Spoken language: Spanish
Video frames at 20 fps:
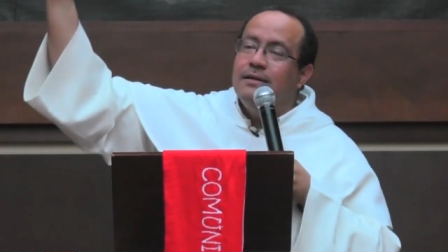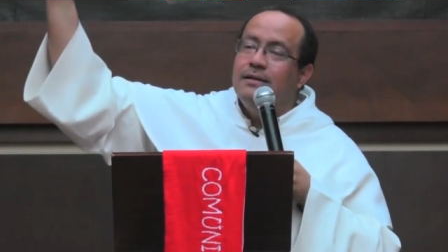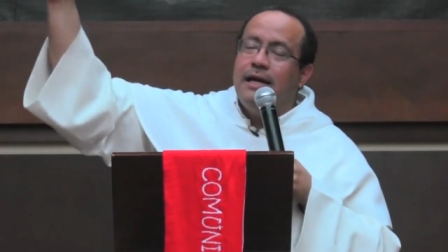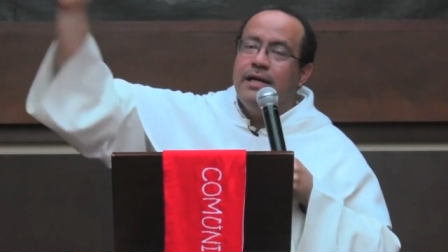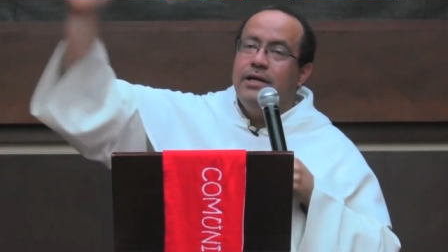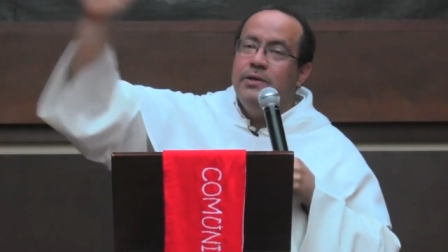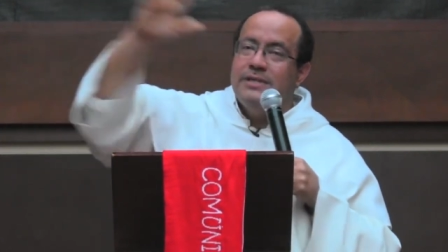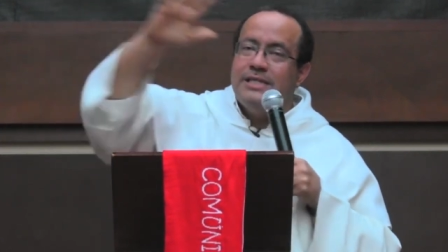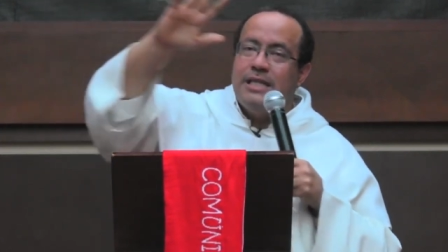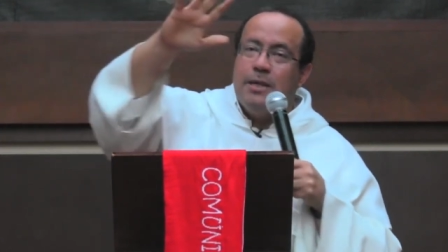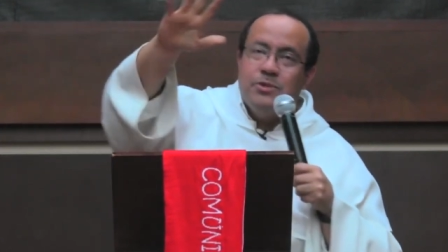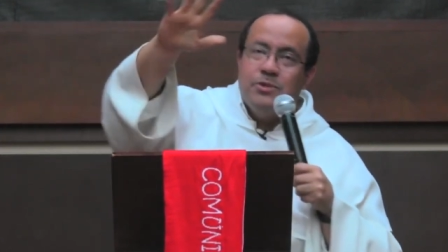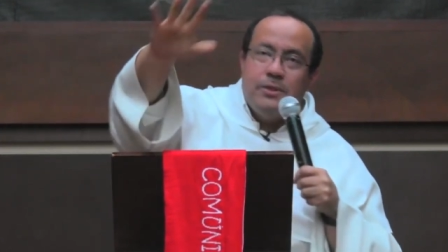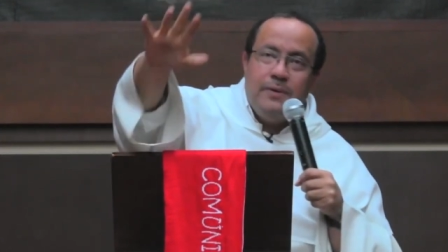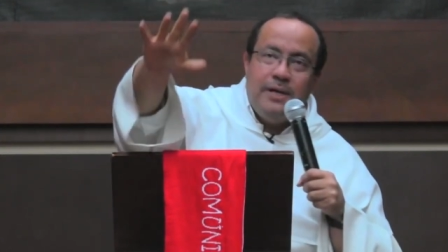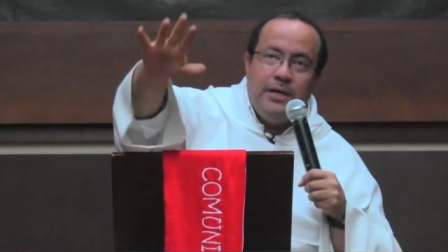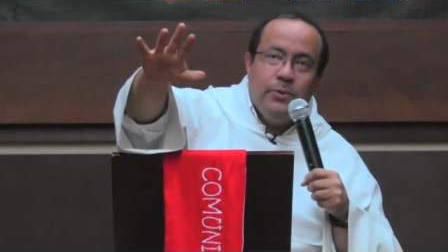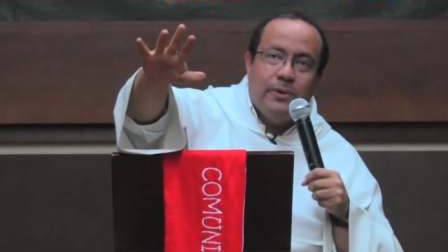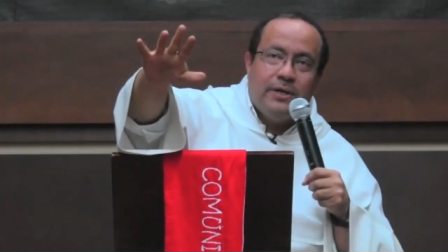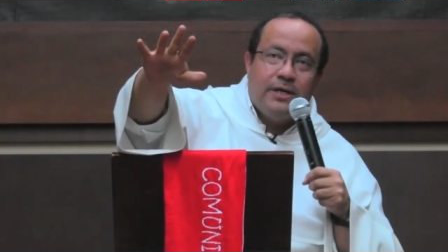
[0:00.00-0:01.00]
aquí no estamos
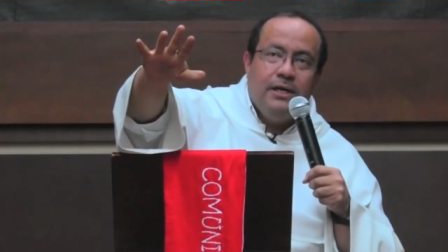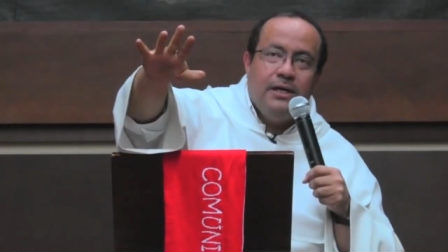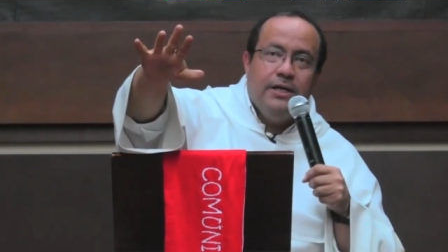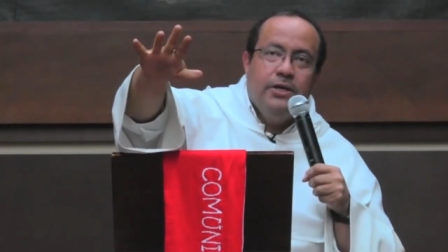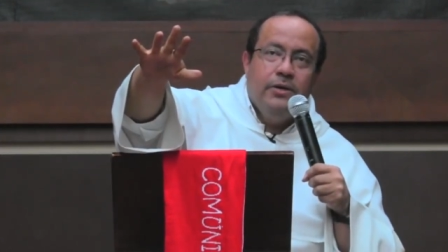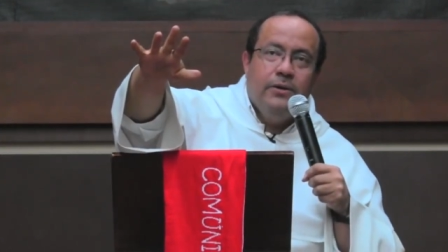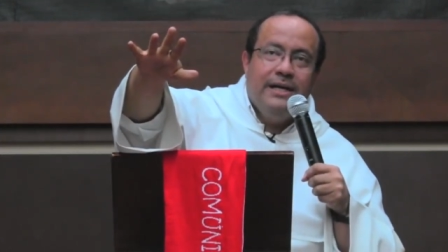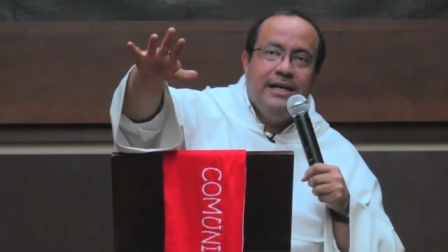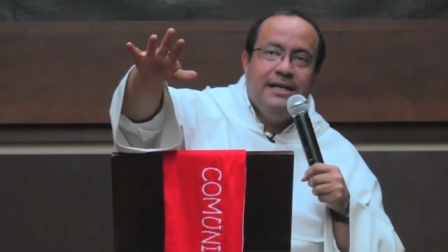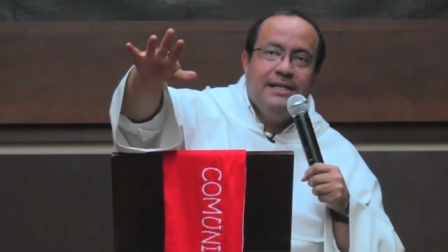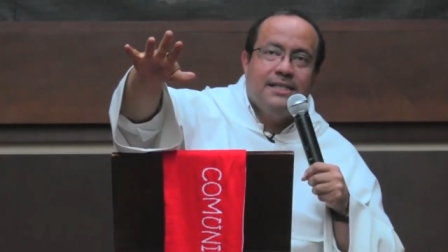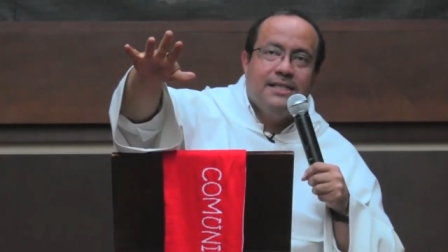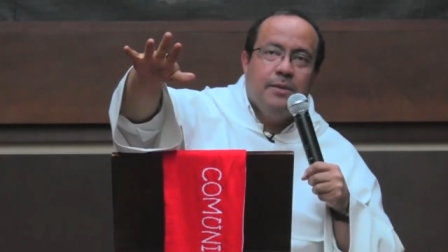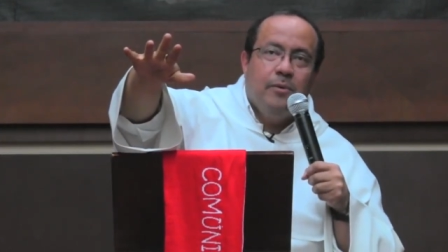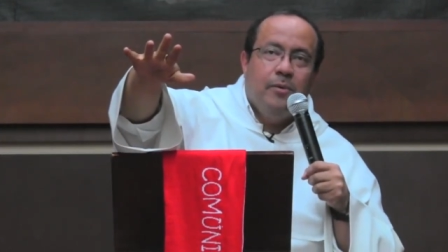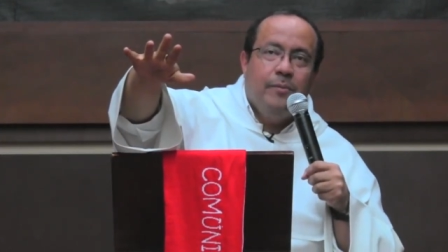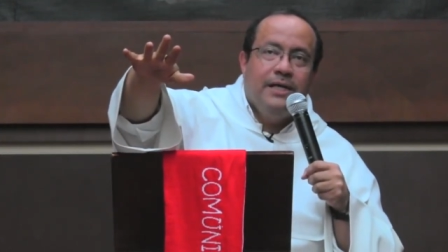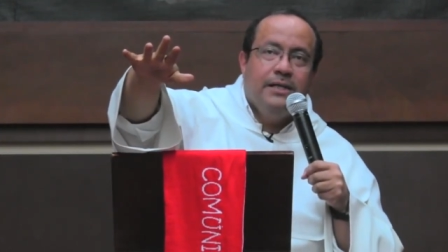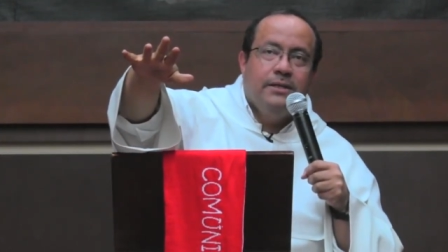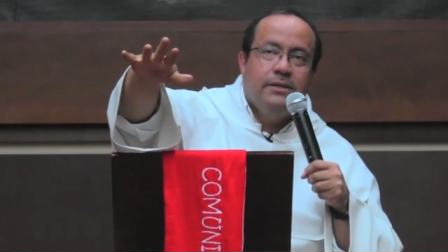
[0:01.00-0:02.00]
hablando de religión en este
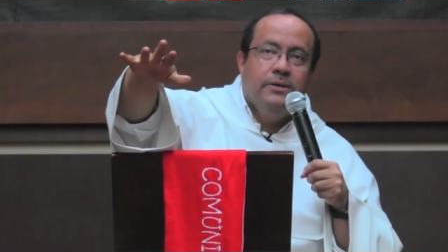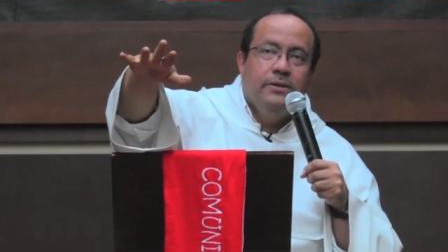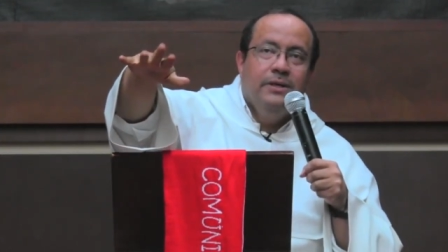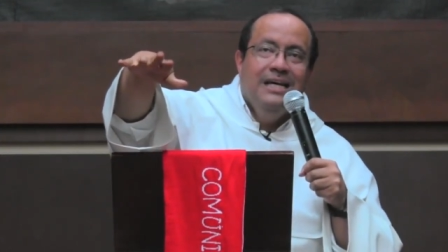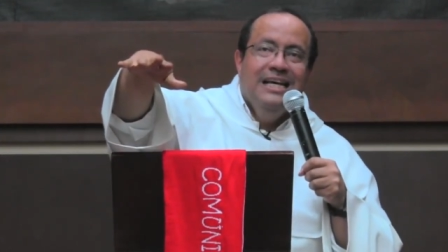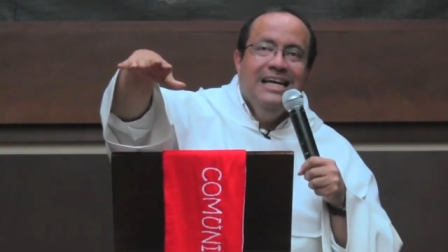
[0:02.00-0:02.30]
momento,